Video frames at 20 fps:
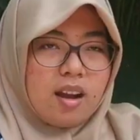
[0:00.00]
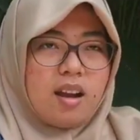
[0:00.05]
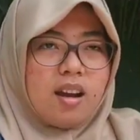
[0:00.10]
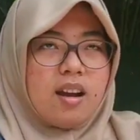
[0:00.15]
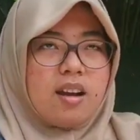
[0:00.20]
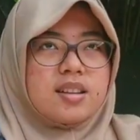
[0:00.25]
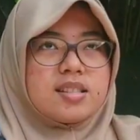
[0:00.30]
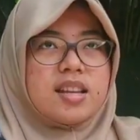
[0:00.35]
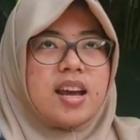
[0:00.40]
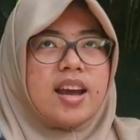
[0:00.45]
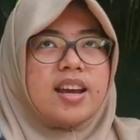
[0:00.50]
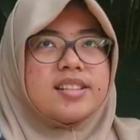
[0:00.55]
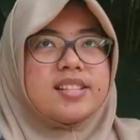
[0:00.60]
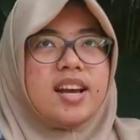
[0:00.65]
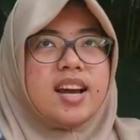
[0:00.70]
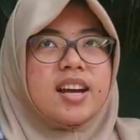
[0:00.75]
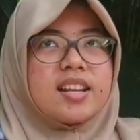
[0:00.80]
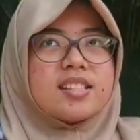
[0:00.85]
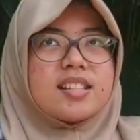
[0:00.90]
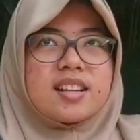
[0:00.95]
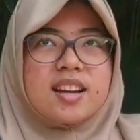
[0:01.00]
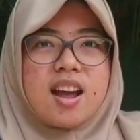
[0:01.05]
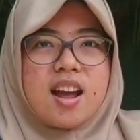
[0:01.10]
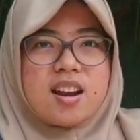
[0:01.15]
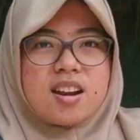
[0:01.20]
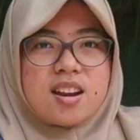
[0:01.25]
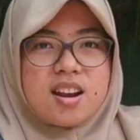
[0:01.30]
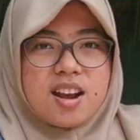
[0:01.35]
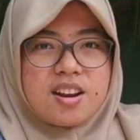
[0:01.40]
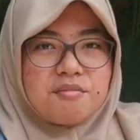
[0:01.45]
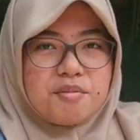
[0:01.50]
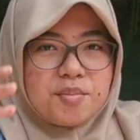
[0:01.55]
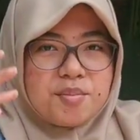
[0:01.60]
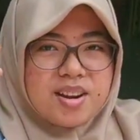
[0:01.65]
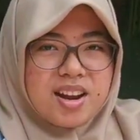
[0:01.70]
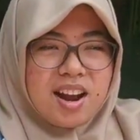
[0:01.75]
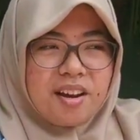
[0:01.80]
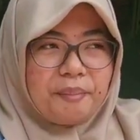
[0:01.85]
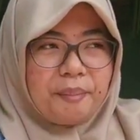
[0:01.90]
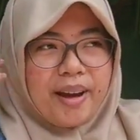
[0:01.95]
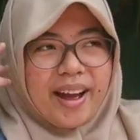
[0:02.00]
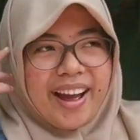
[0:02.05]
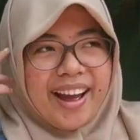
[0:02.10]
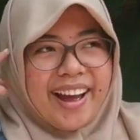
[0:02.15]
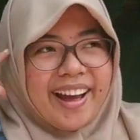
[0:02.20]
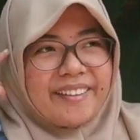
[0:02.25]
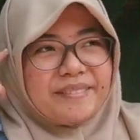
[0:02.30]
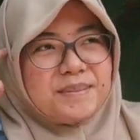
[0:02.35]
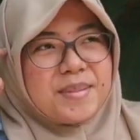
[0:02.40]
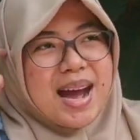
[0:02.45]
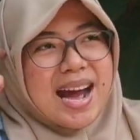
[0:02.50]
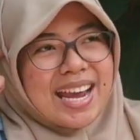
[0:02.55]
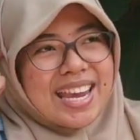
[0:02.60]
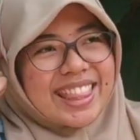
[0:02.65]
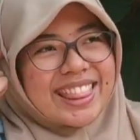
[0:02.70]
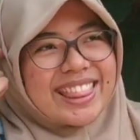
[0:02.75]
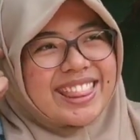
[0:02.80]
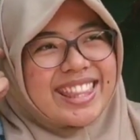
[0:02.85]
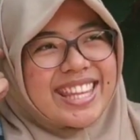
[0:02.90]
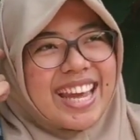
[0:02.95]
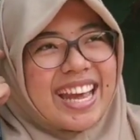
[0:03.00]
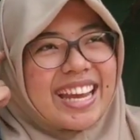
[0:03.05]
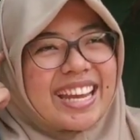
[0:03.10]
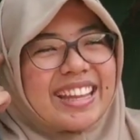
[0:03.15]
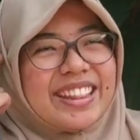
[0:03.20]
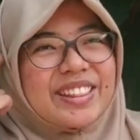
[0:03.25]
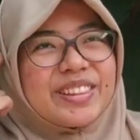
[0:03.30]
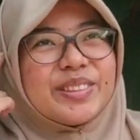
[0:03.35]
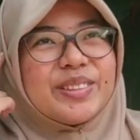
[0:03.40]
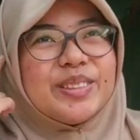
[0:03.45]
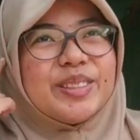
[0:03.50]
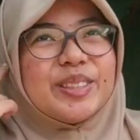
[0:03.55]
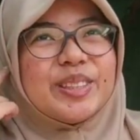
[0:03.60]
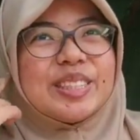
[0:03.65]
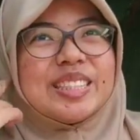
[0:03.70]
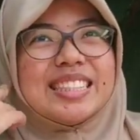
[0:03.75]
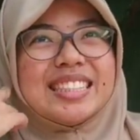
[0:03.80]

uh, saya sangat senang dengan beberapa baitnya itu